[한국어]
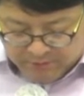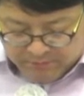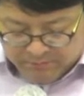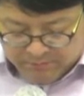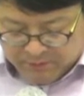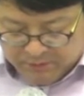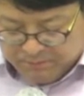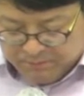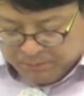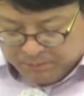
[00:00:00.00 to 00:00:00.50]

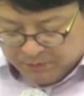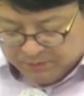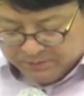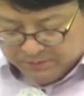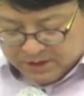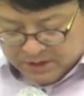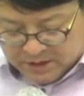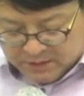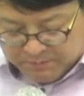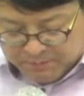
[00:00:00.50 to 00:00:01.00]
민법
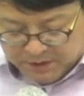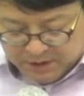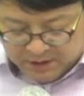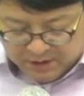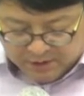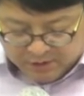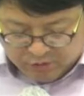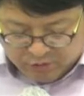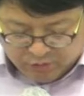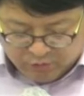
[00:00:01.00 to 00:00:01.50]
책
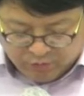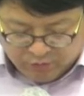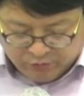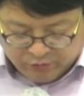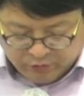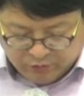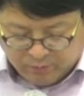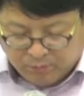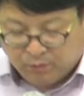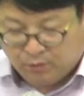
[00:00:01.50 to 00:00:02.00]

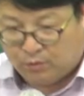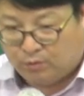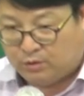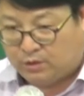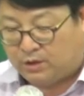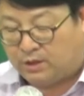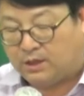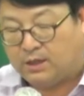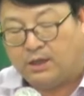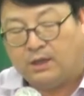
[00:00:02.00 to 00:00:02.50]
129조의
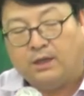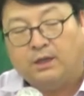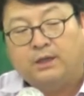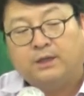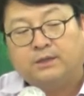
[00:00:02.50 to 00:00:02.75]
표현들이가